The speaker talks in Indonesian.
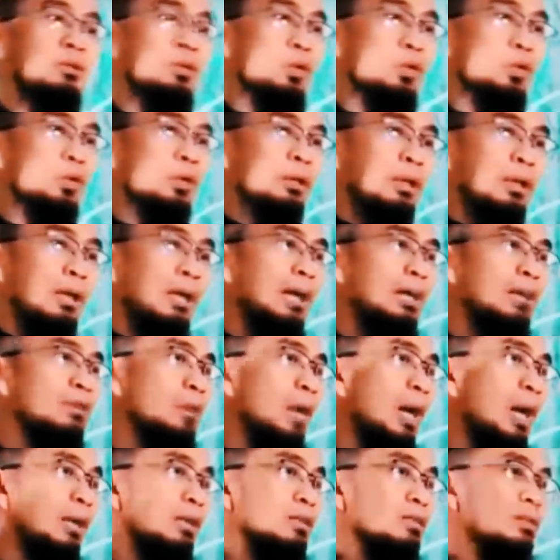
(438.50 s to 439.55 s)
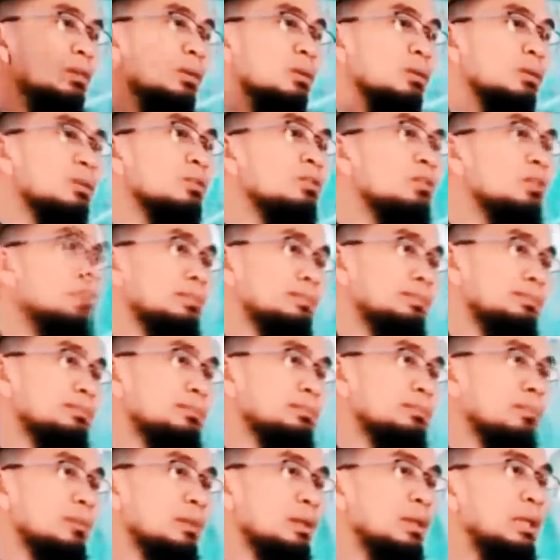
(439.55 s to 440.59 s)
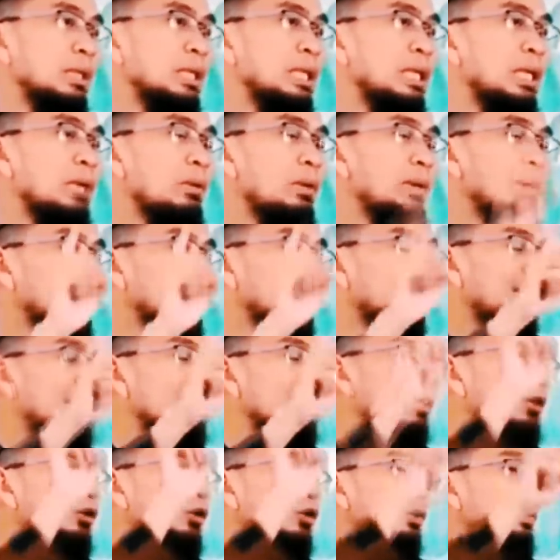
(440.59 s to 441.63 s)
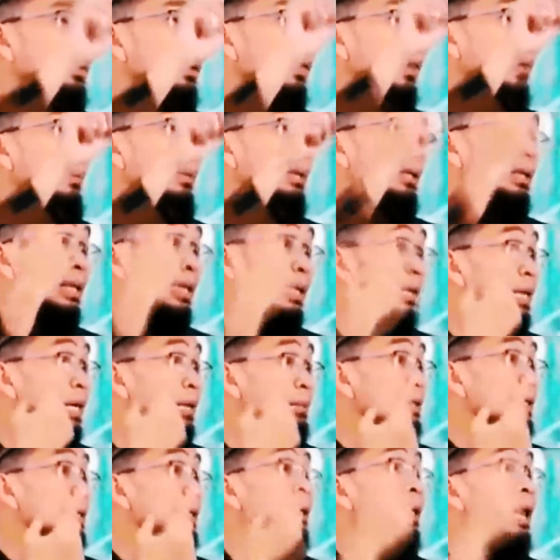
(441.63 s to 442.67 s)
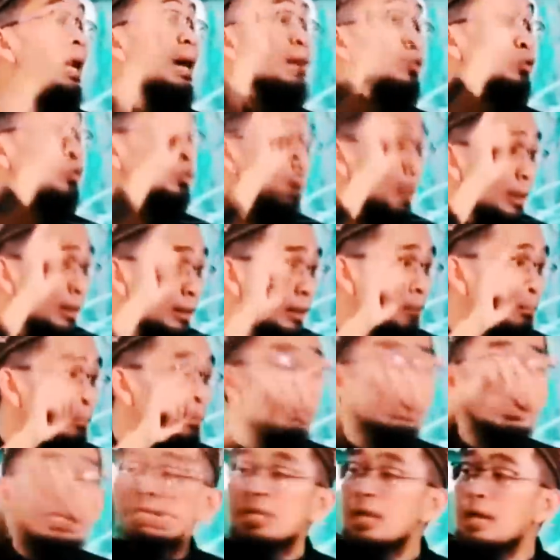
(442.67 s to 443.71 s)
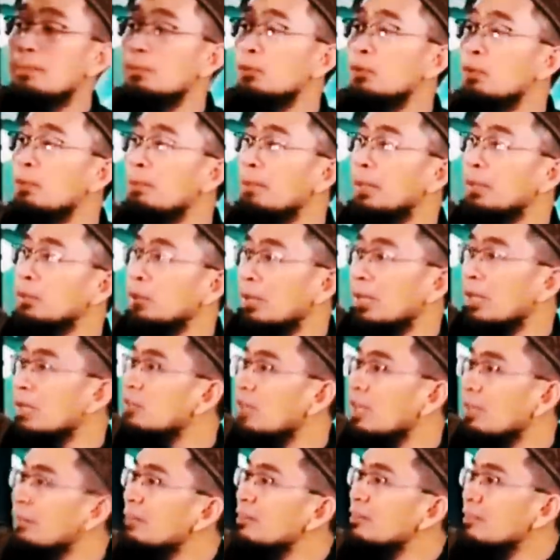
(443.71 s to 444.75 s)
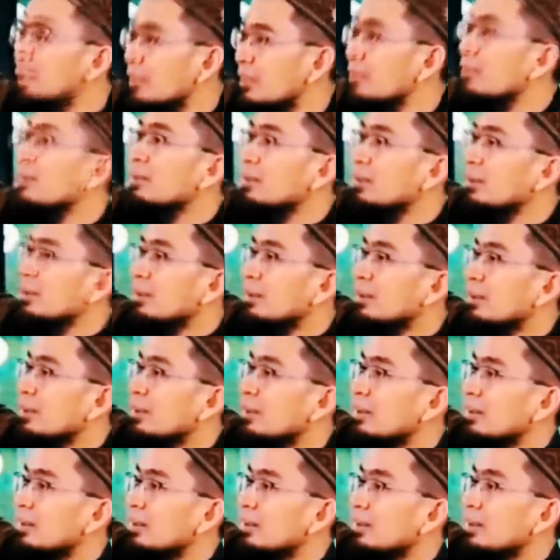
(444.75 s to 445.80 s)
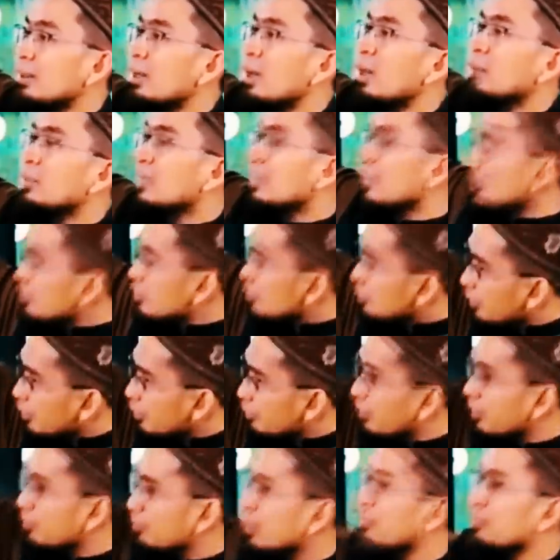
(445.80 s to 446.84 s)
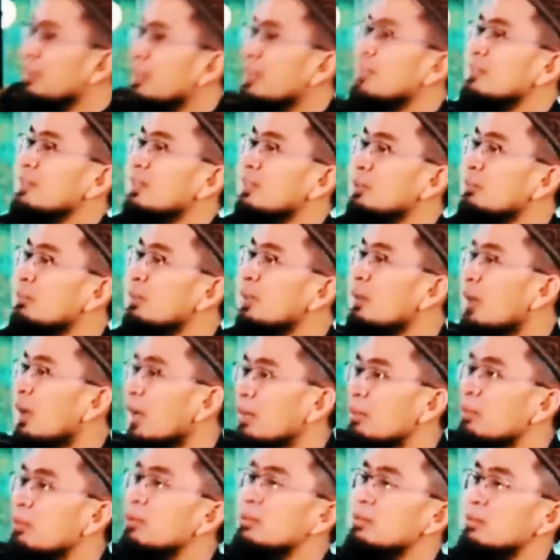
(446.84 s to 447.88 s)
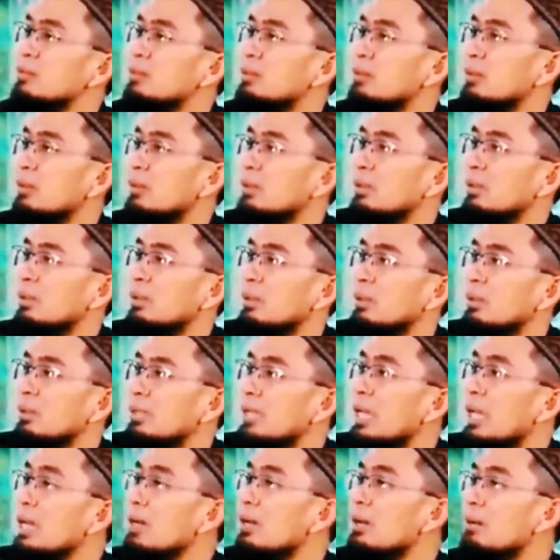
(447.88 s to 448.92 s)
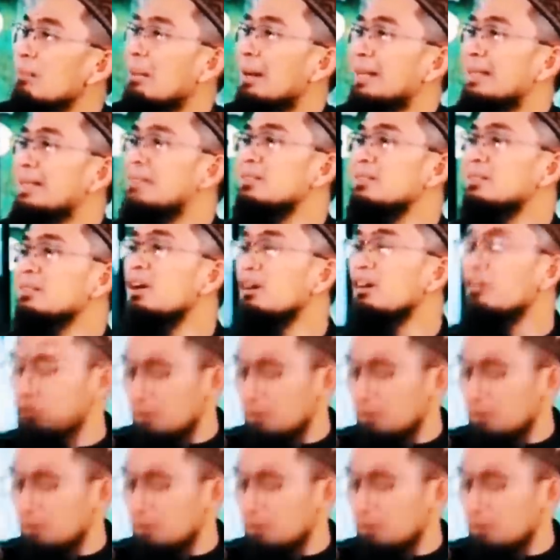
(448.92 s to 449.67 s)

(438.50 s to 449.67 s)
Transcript: Turunlah langsung hadisnya kunci Diriwayatkan jalur pertamanya dari Nabi Langsung dari Nabi 34 orang sahabat senior Allah langsung berfirman pada saat itu melalui hadis kunci. Ya, manis